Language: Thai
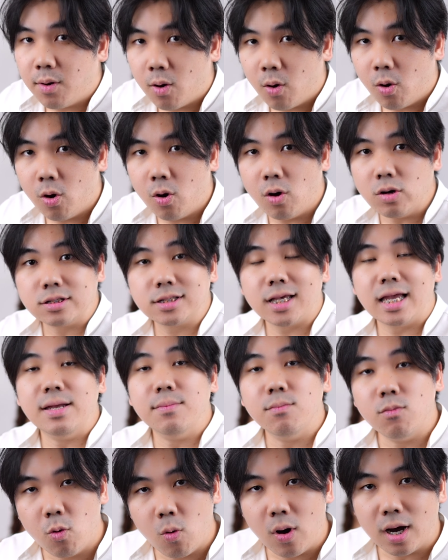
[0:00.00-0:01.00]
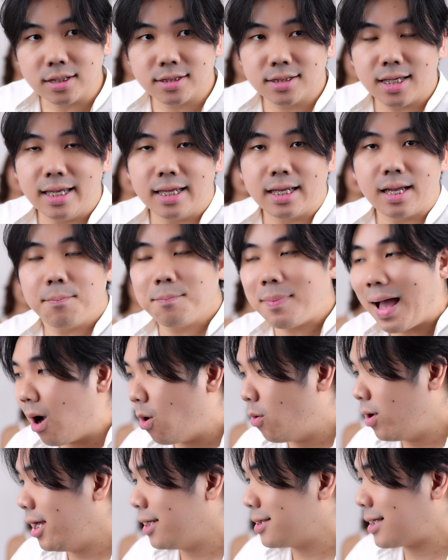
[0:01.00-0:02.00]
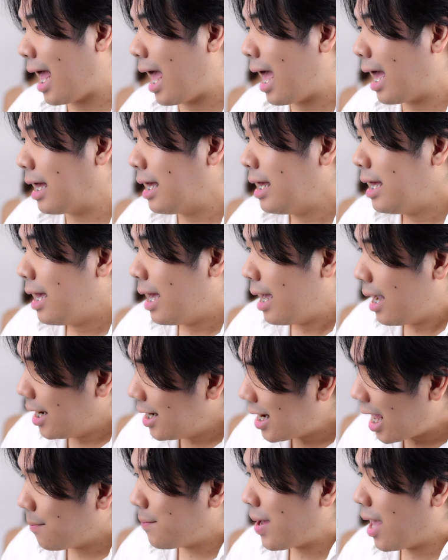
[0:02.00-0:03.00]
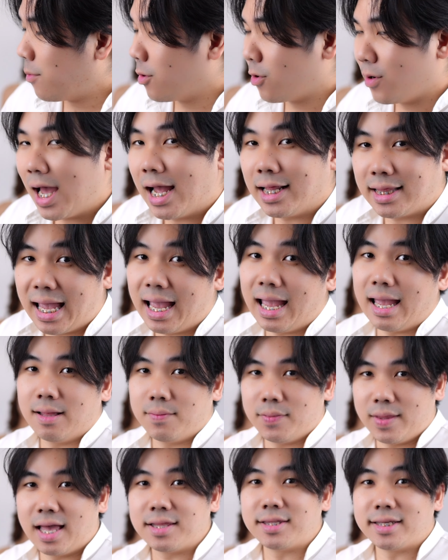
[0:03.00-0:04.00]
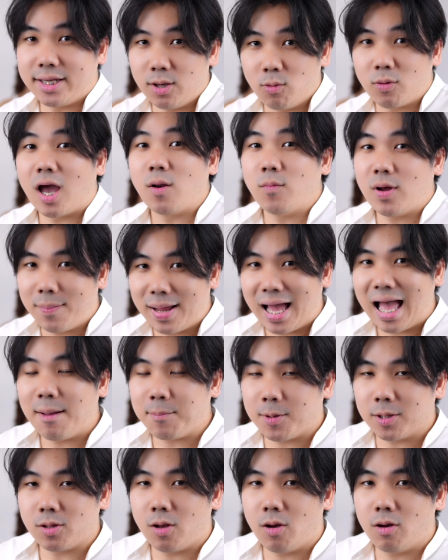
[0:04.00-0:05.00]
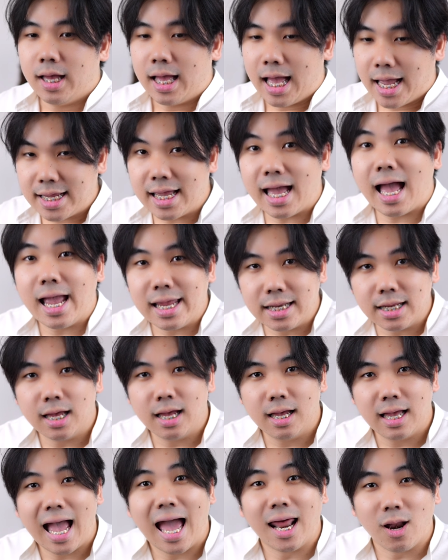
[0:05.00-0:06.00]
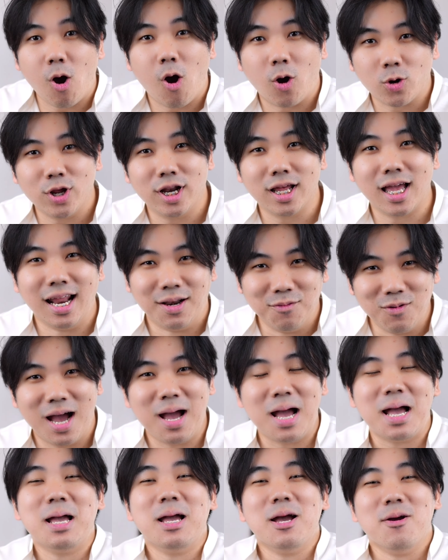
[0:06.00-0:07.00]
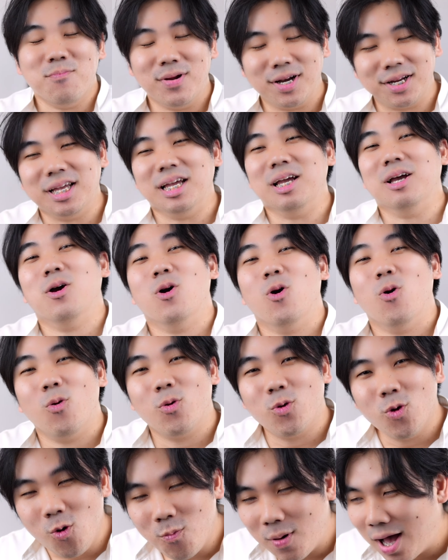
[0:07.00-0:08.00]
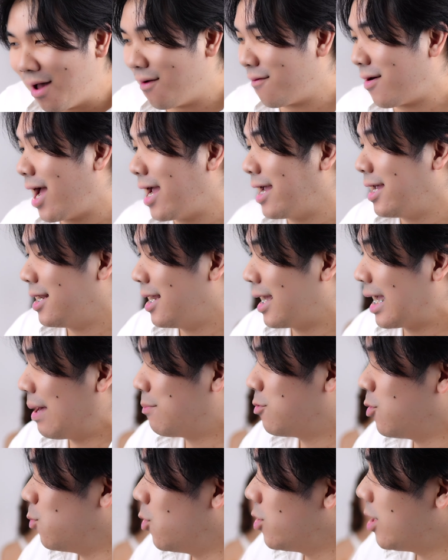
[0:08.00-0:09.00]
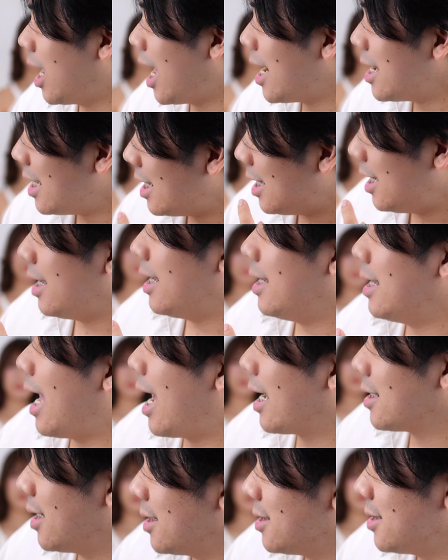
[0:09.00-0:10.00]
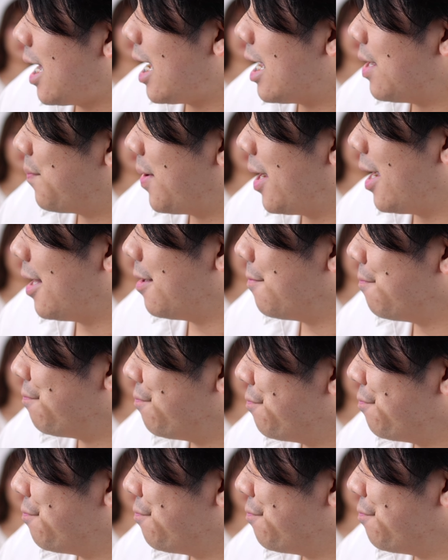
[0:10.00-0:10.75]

โบ ใส่หมวก ใส่กระเป๋าอะไรต่างๆ ให้นางแบบของเราได้แต่นะสกิลการวาดภาพก็ต้องให้ AI เนี่ยอ่านออกเลยลกันว่ามันคือรูปอะไรนะครับสมมติอันนี้อยากจะใส่เป็น